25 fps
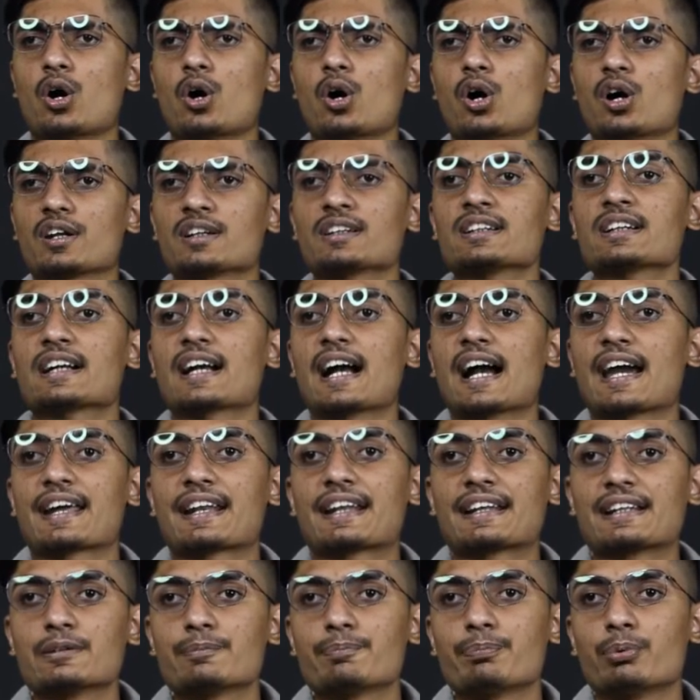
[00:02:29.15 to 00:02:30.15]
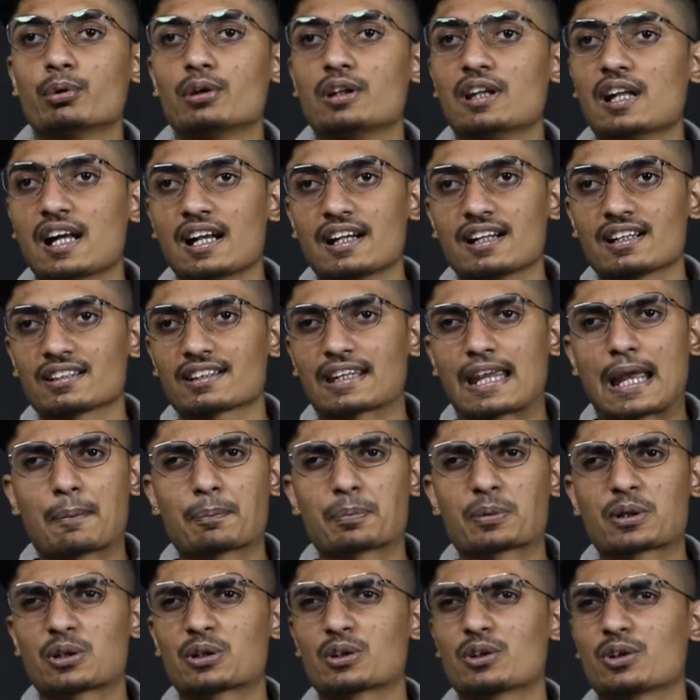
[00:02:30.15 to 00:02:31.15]
और कायरन पोलार्ड
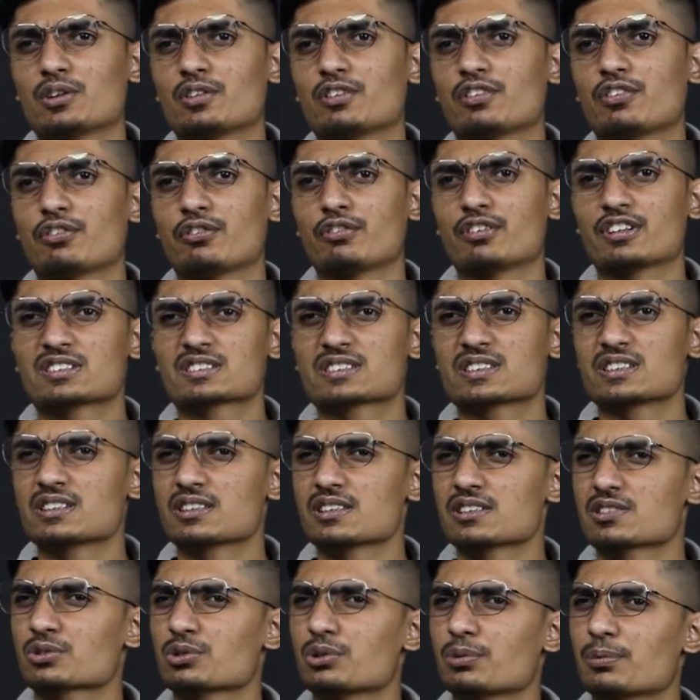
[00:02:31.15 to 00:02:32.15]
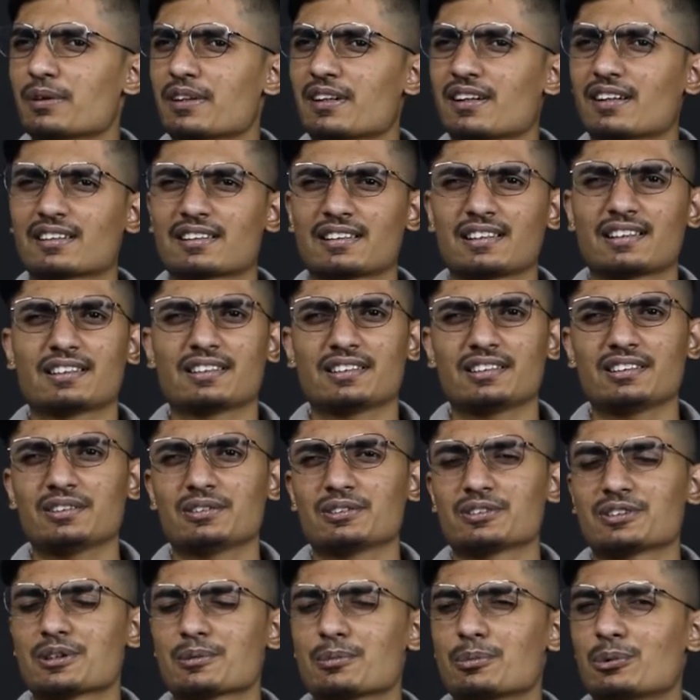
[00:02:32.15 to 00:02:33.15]
कैप्टन ऑफ वेस्ट इंडीज़ को भी रख लेना
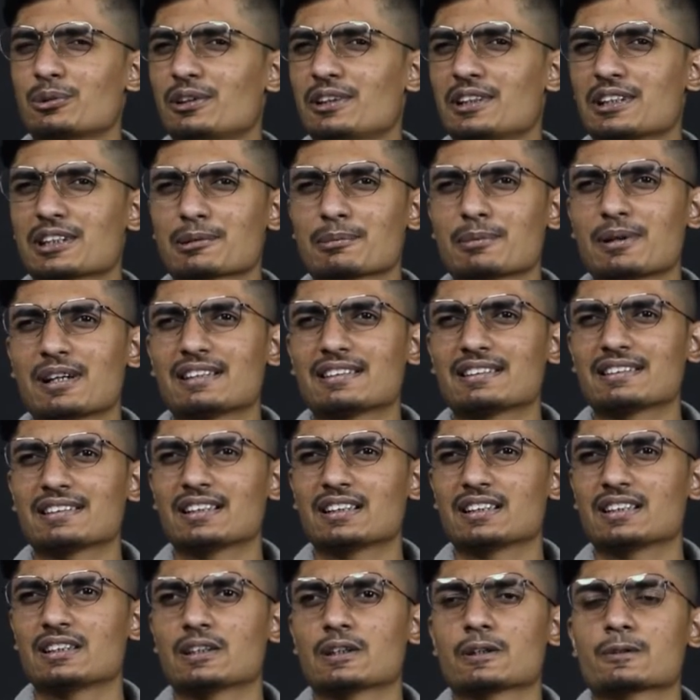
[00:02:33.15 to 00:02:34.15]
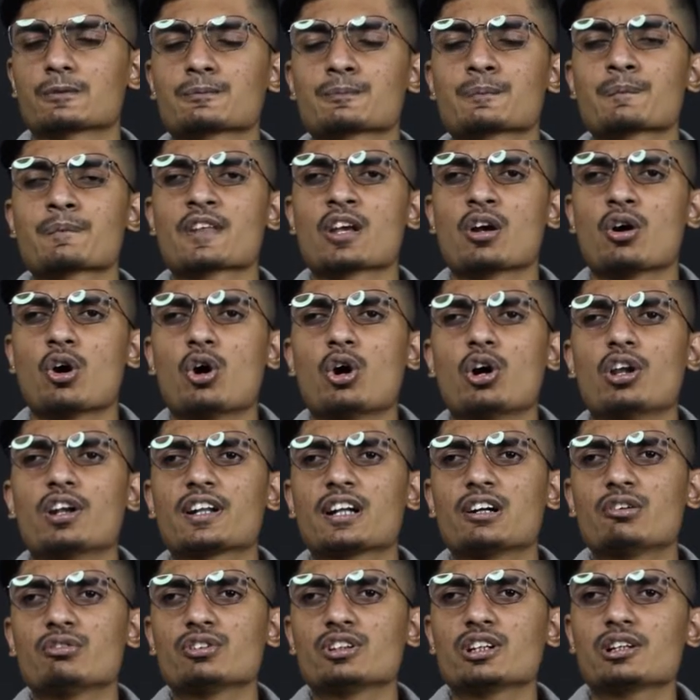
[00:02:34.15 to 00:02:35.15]
ये बोलने की बात नहीं है
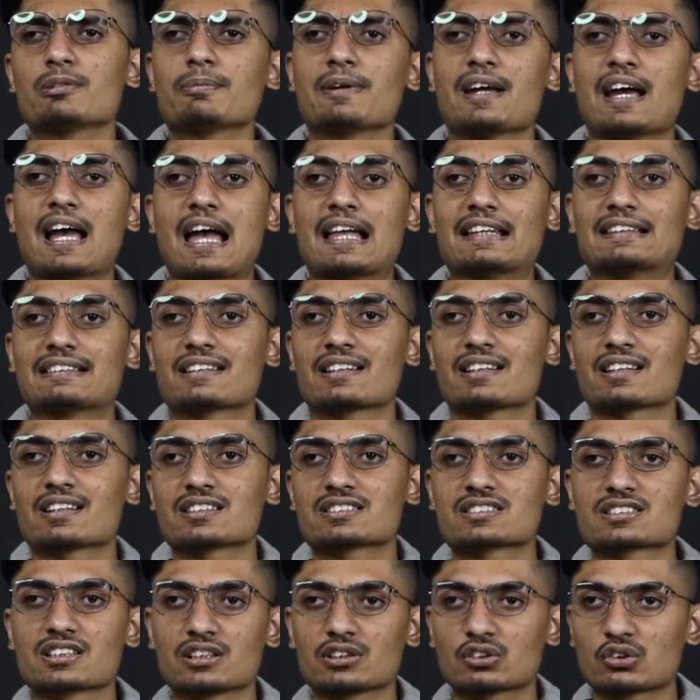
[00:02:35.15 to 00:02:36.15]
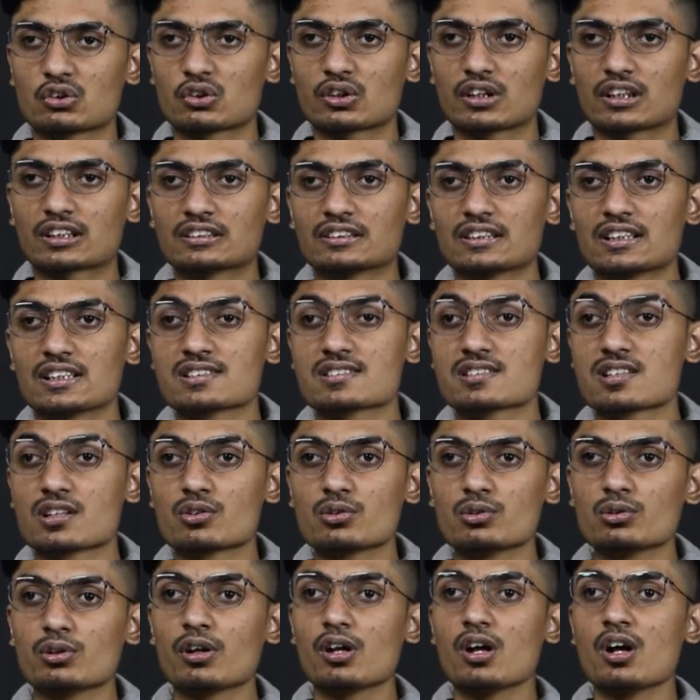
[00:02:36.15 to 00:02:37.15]
ऑलराउंडर में एंड्रे रसल को रखना
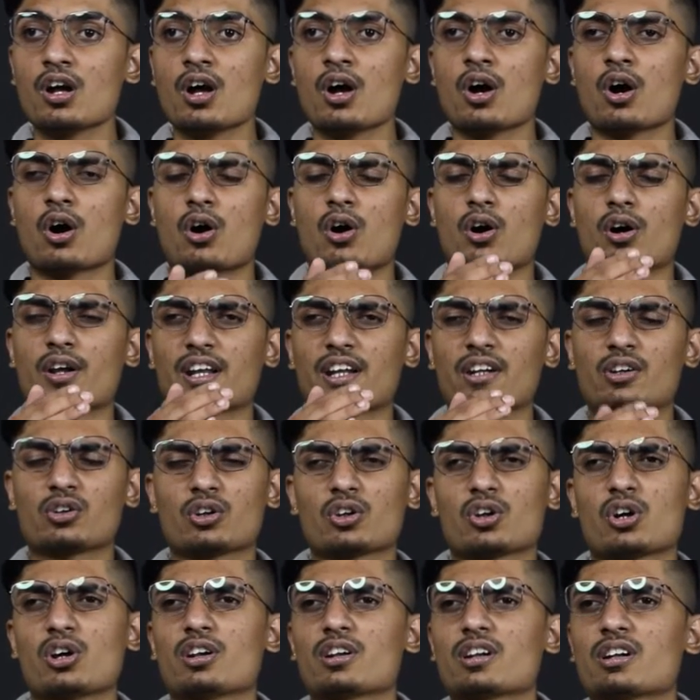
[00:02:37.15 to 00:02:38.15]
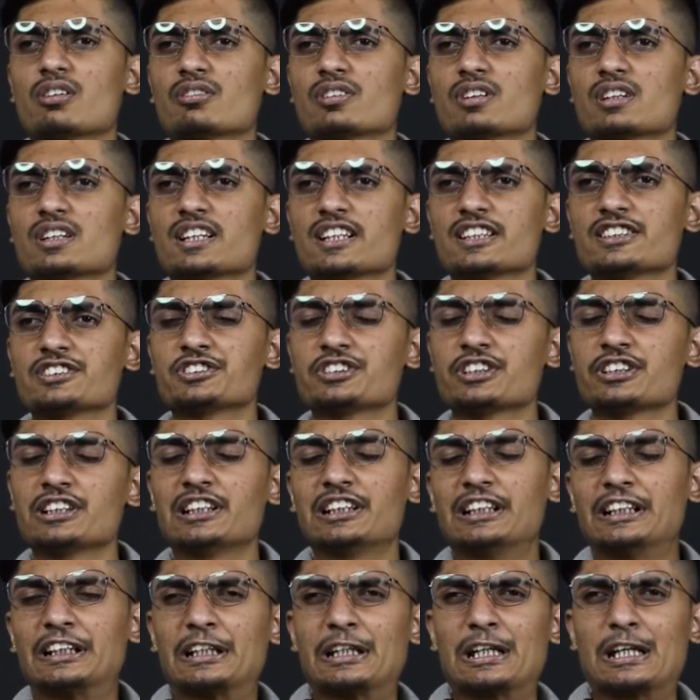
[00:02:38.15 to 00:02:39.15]
ज़रूर और एक और ऑलराउंडर है जी
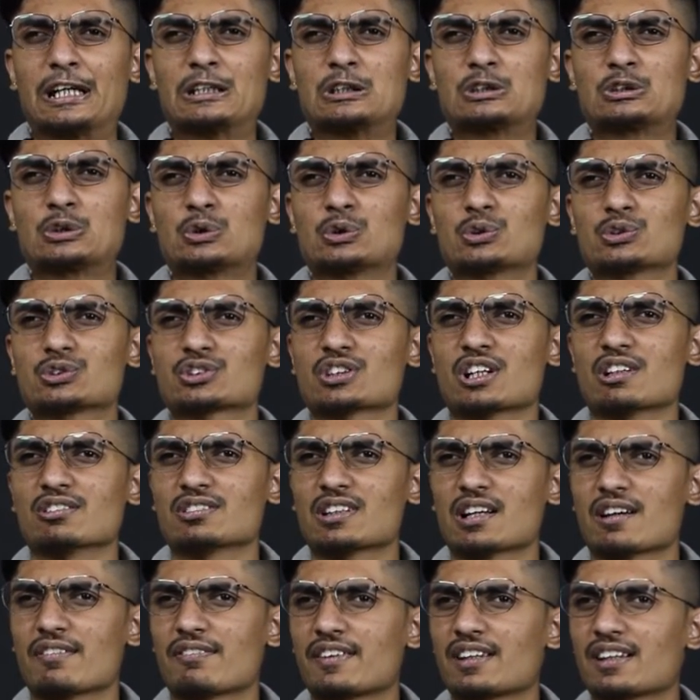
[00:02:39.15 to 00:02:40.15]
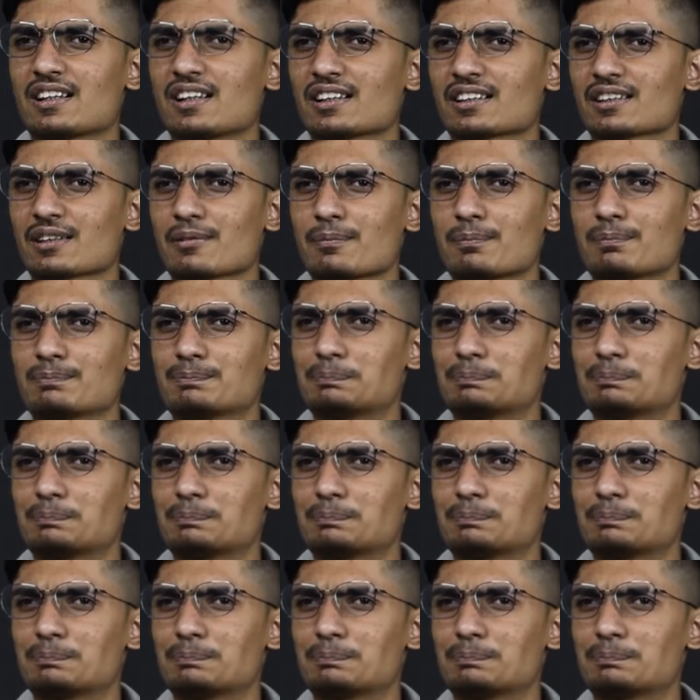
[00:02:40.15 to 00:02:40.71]
लिंडे जो साउथ अफ्रीका के